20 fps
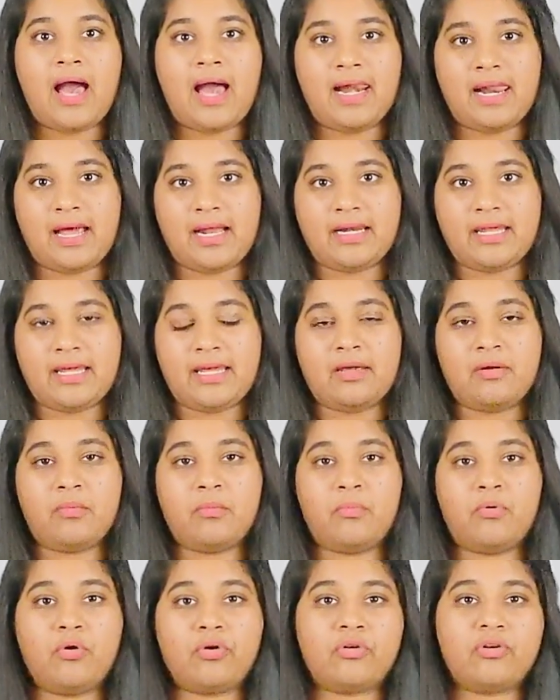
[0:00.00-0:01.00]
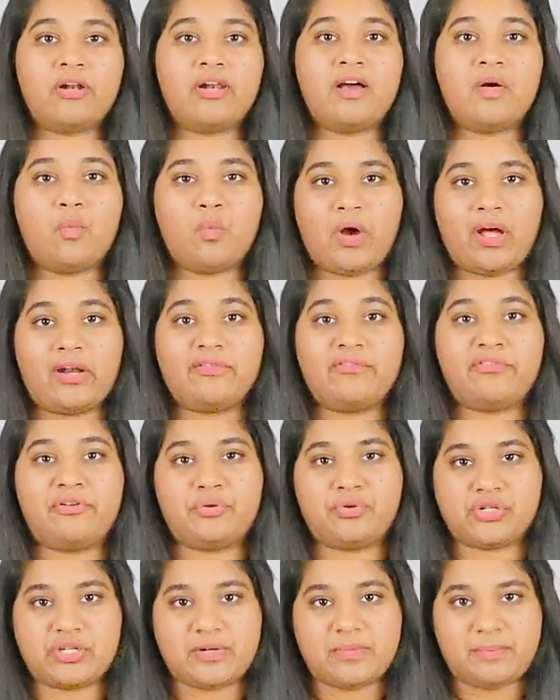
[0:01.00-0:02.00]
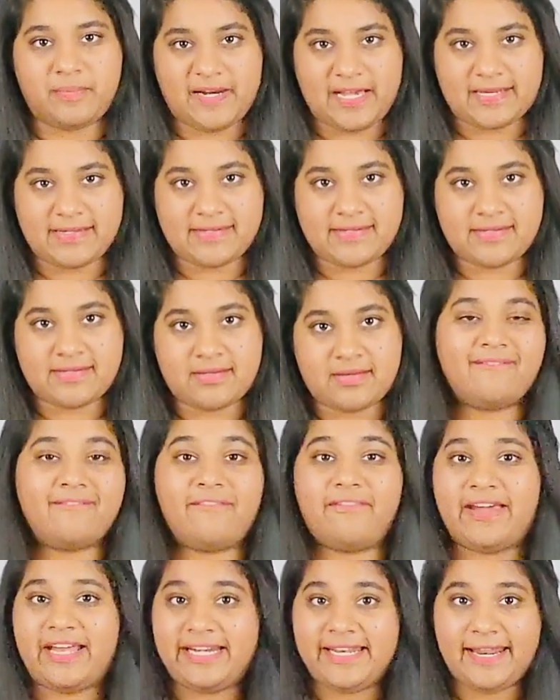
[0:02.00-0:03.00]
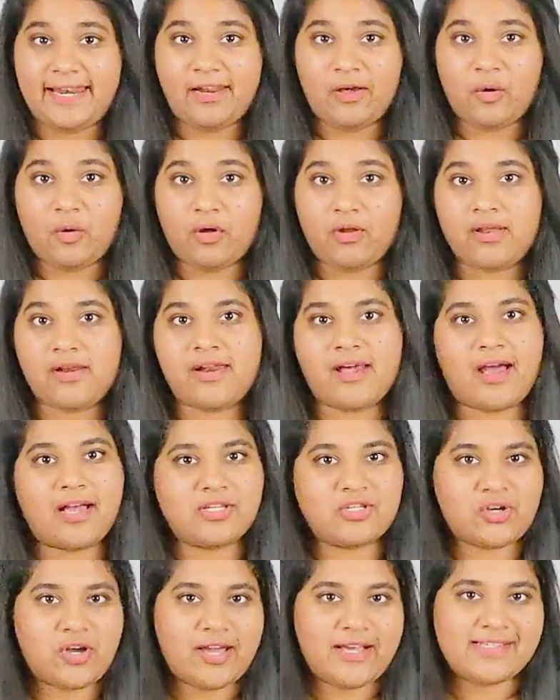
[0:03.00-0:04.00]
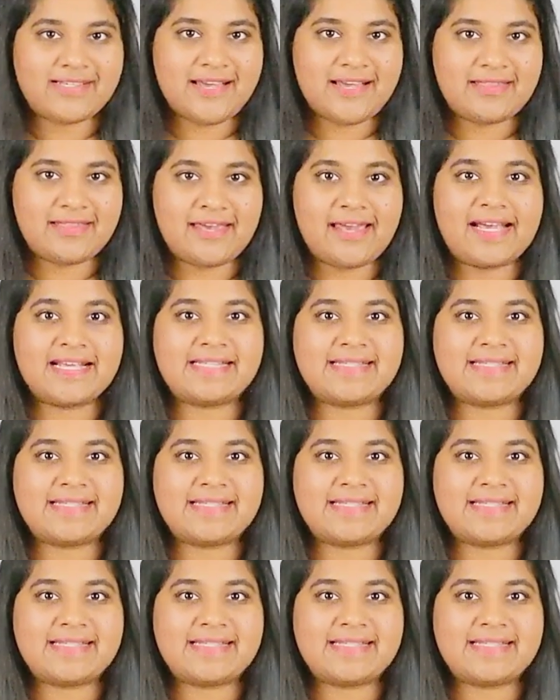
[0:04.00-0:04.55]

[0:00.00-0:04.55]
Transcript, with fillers: అలానే మోటరోలా వన్ ఫ్యూజన్ ప్లస్ వీటిల్లో నా చాయిస్ అయితే